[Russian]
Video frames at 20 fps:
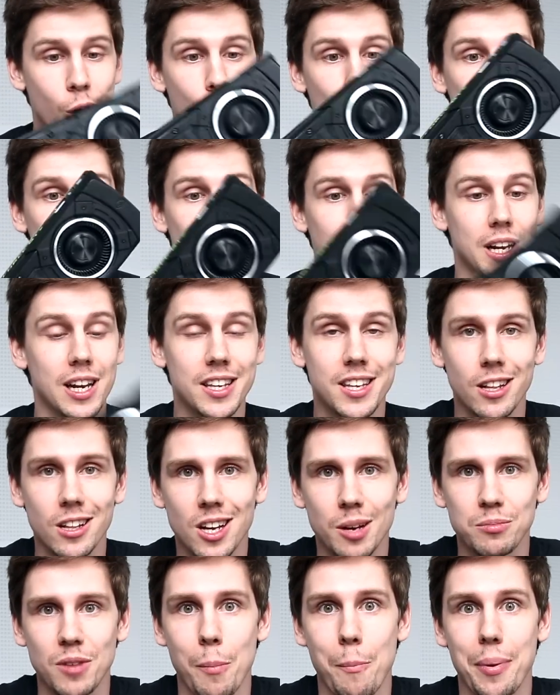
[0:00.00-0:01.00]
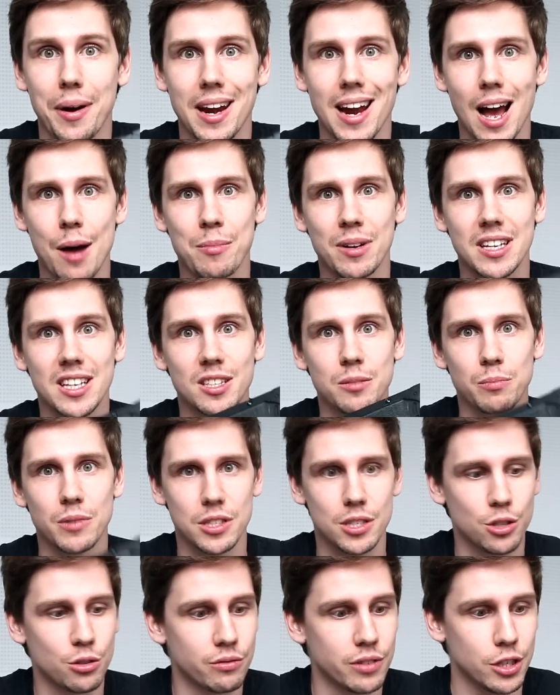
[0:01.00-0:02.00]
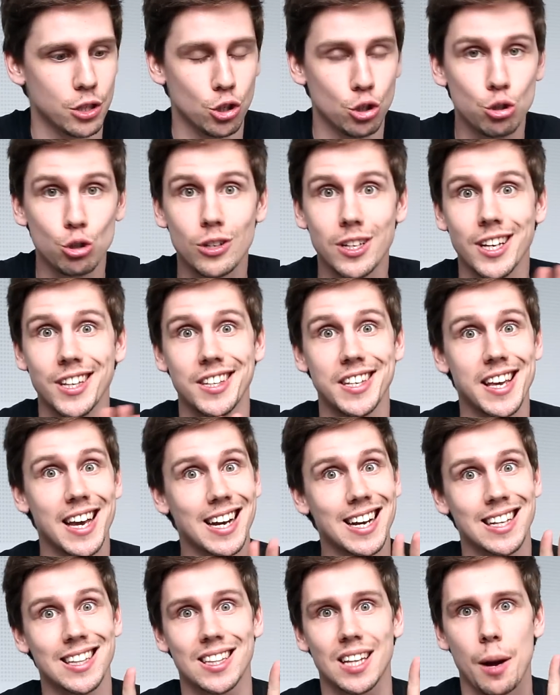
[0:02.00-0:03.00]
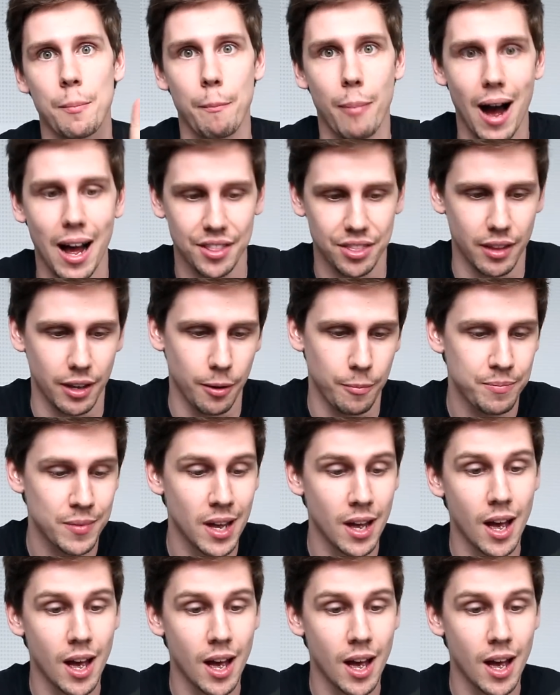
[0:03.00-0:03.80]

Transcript: Он прилетел ко мне прямо из Москвы, чуть ли не контрабандой.